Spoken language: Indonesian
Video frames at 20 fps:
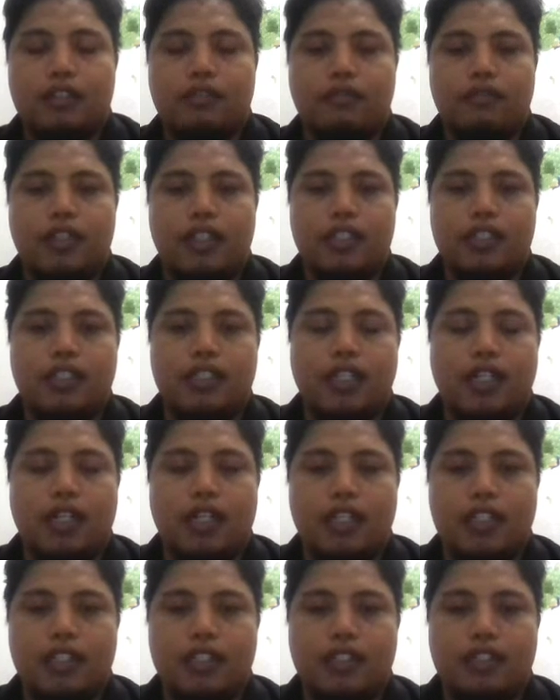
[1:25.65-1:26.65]
tulis yang
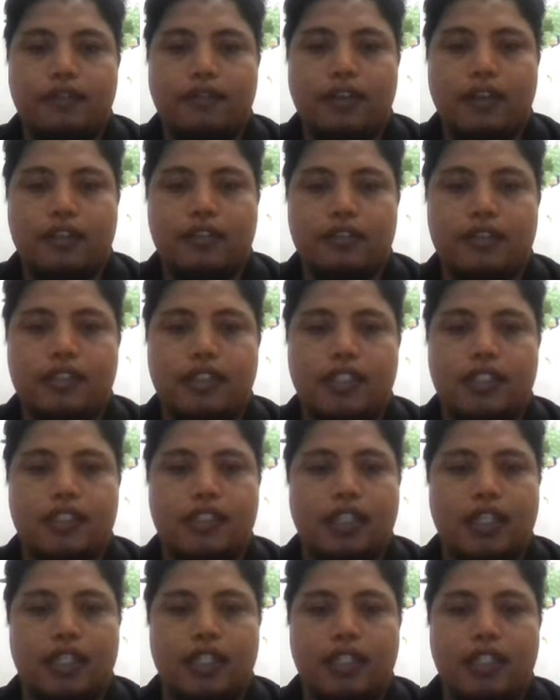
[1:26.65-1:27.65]
ada di Fakultas
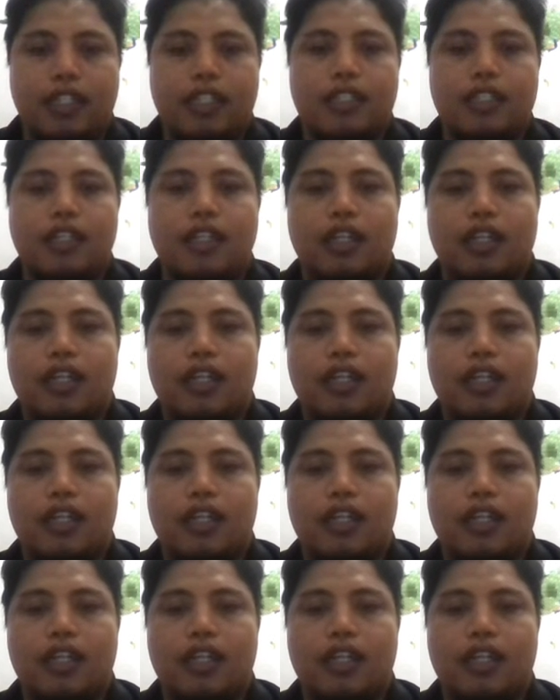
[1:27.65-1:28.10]
Teknik